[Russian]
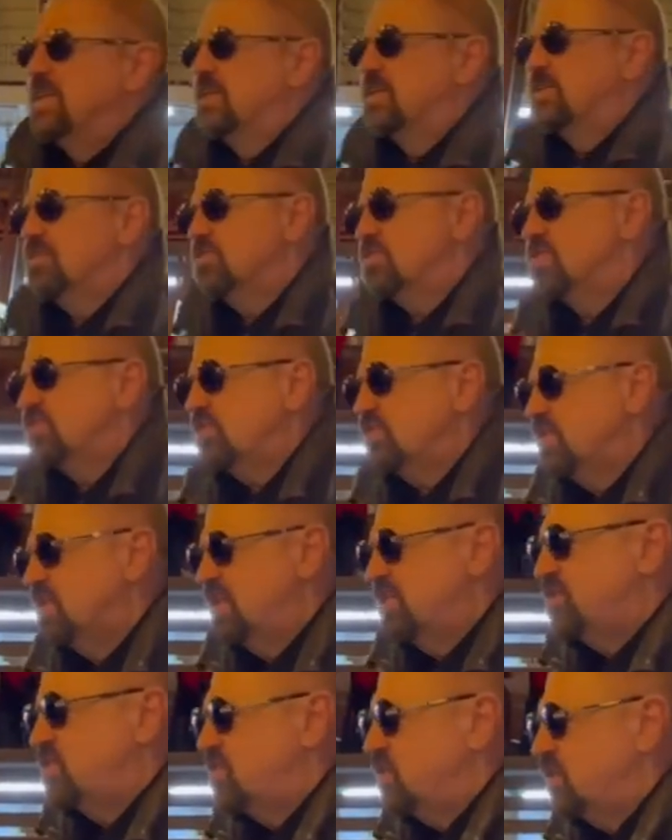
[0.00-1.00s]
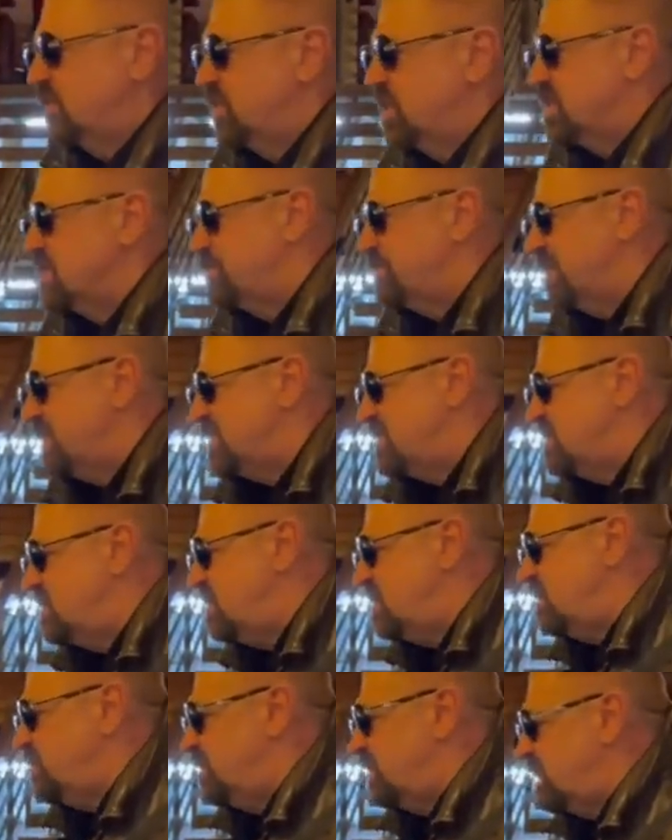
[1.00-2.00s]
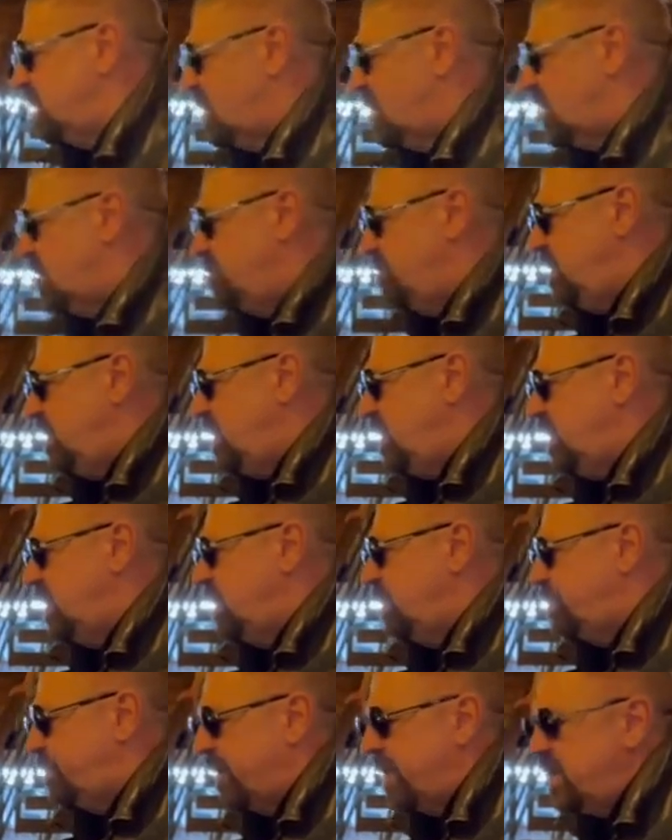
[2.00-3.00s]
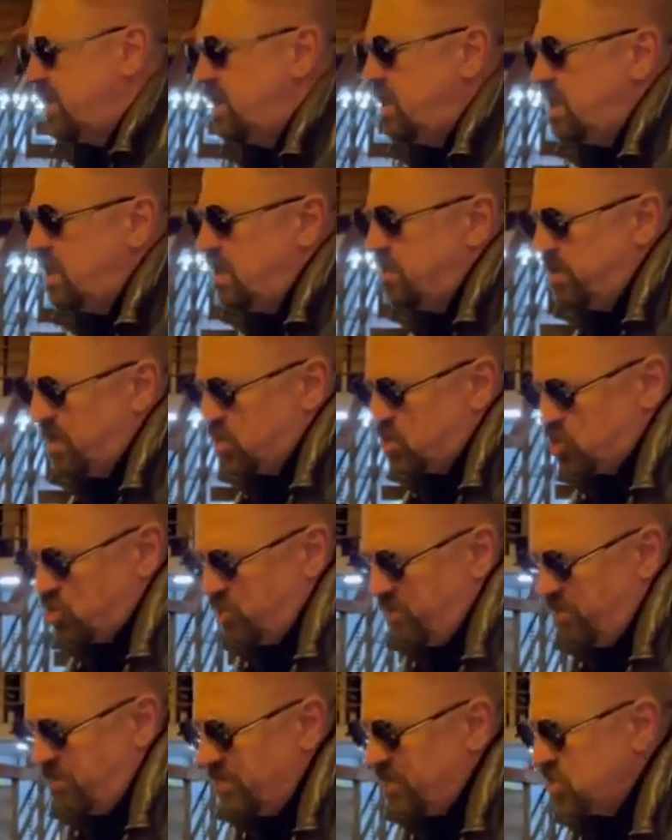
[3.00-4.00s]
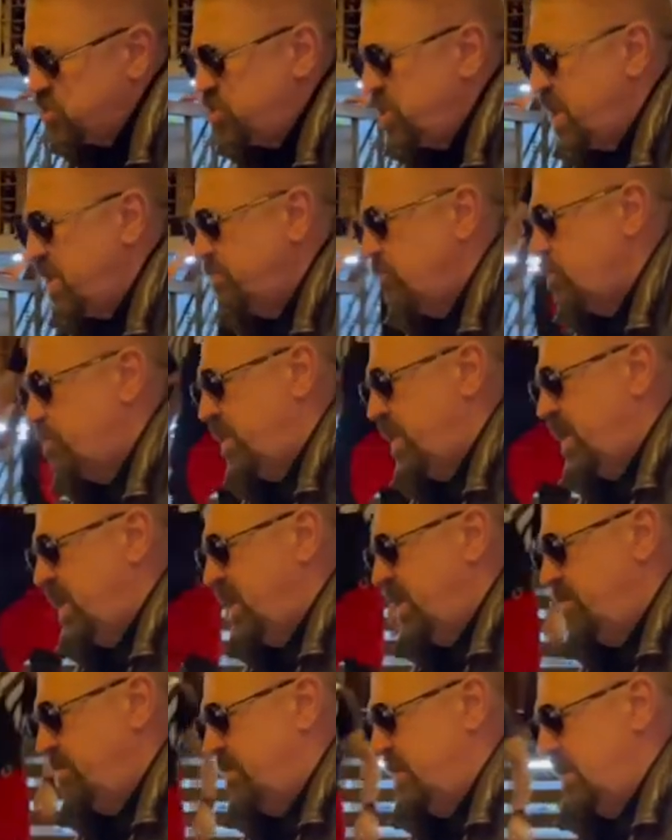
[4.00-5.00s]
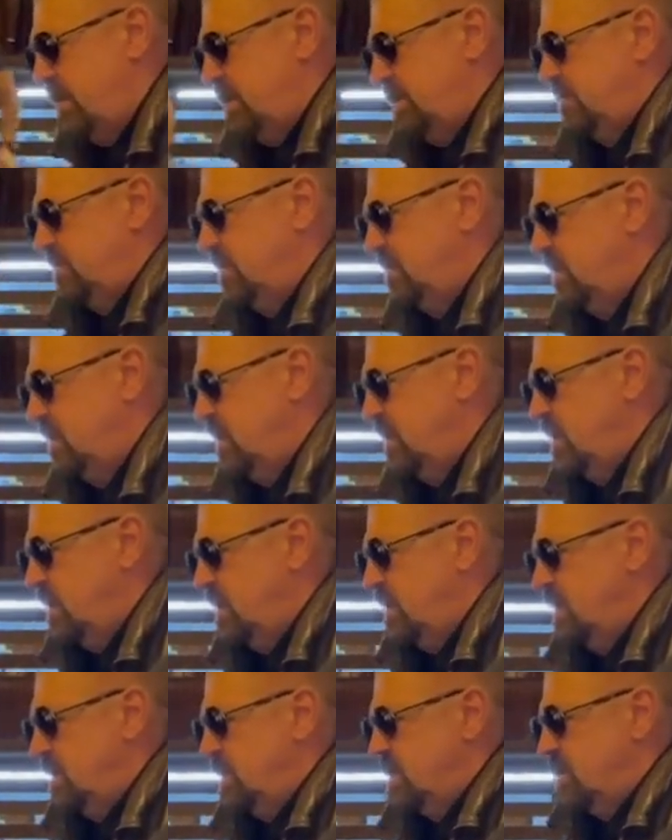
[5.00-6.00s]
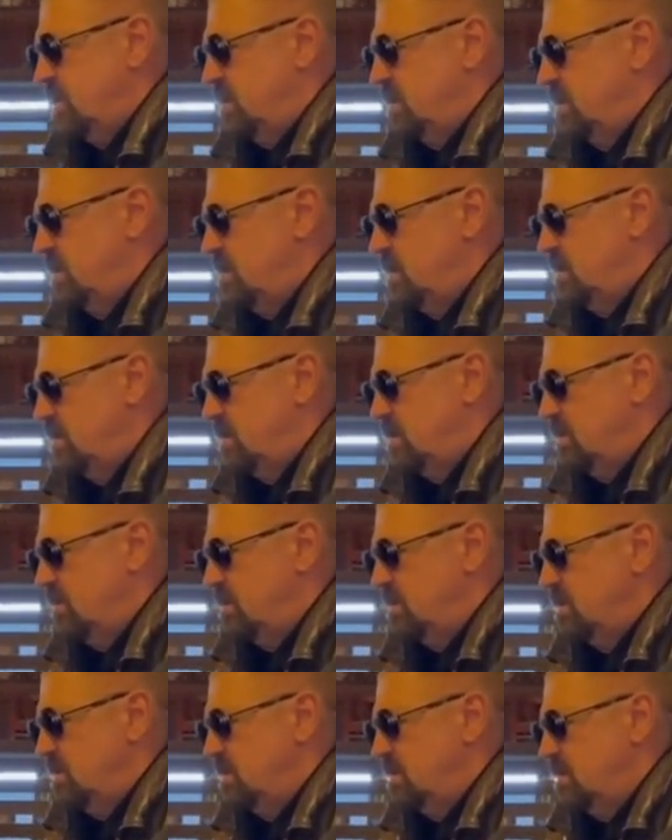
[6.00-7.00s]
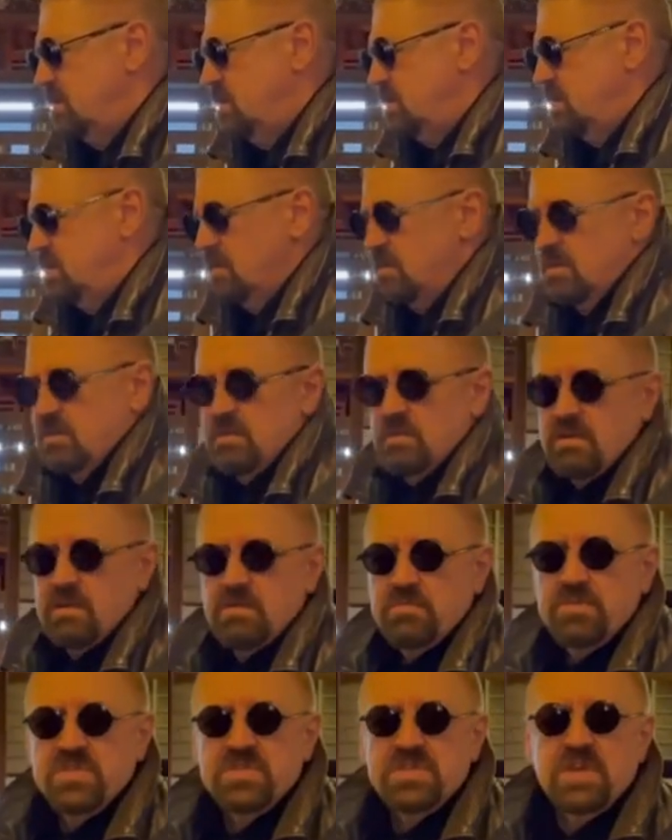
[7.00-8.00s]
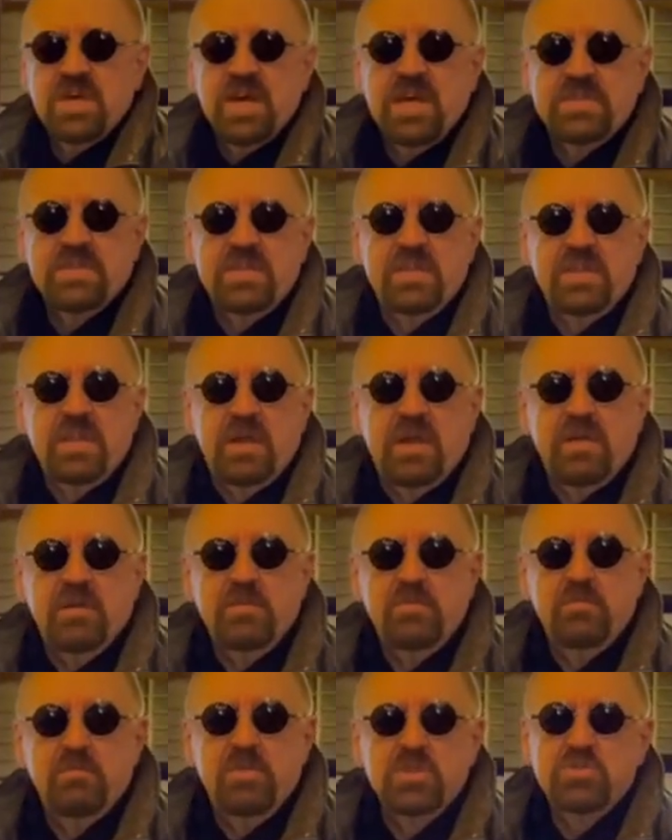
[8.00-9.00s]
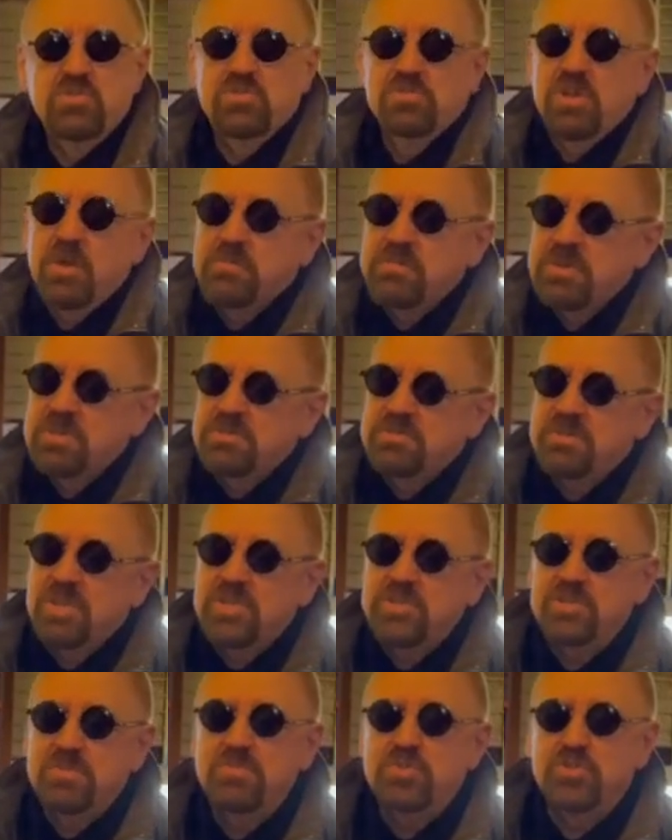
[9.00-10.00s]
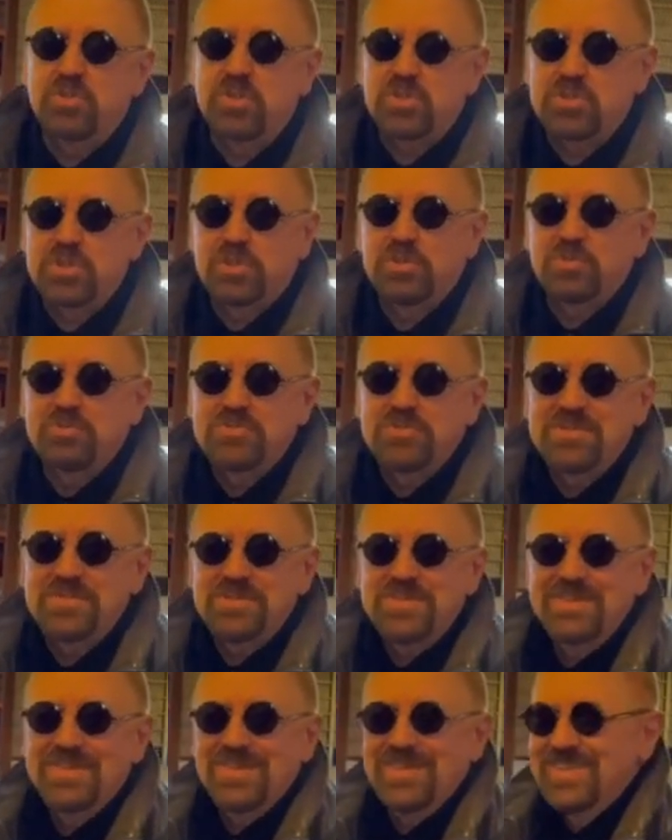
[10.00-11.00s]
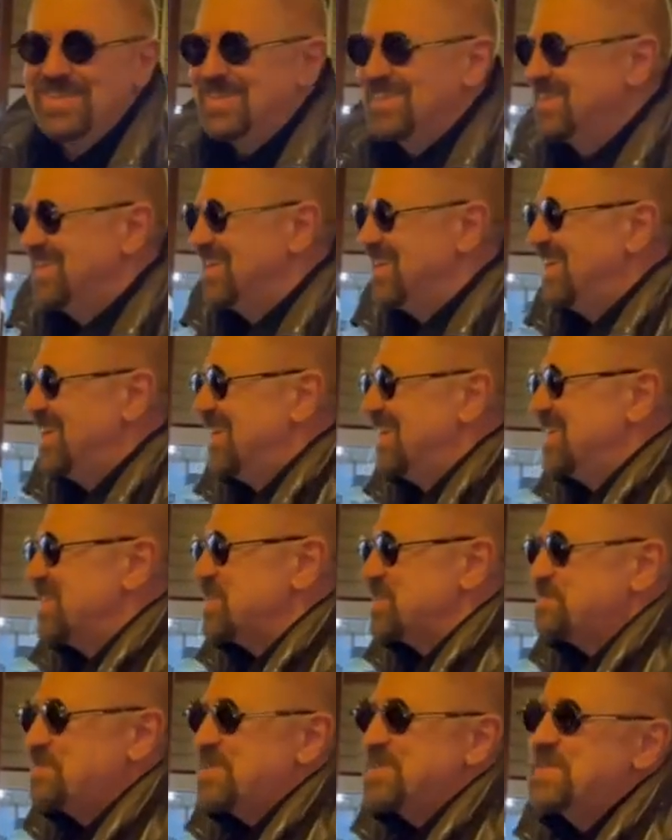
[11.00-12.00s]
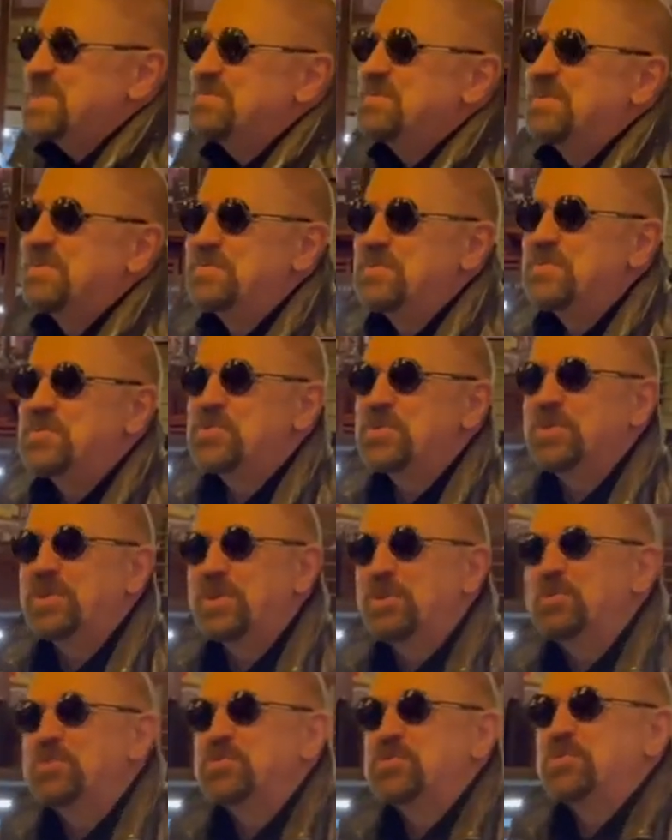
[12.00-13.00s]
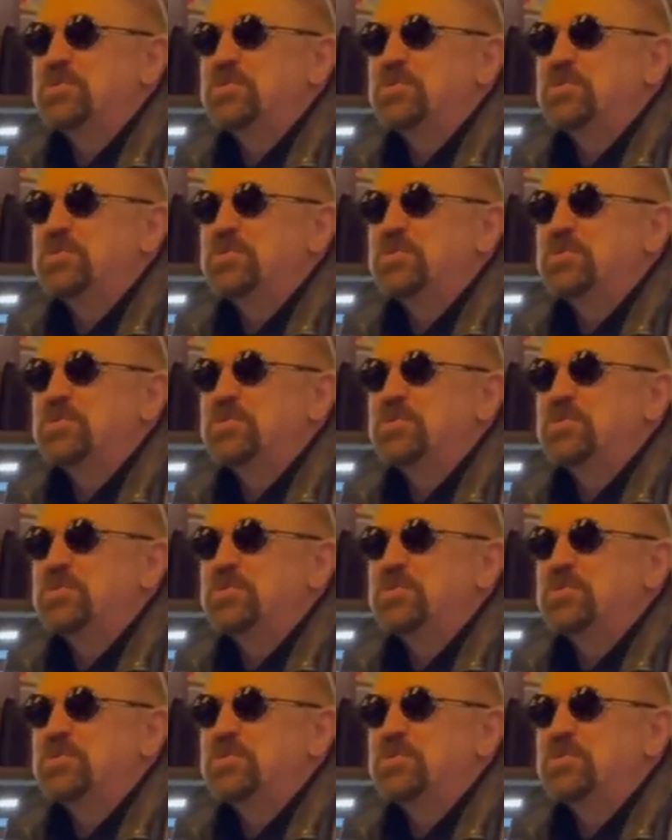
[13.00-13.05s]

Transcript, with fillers: Ну что, девчонки, спасибо, накормили, напоили большого вождя его племя. Пожалуйста, приходите еще, будем рады. Обязательно. Мы сюда притащим еще наших друзей. Да, да, да. Всех спасибо накормим. вам, девчонки, очень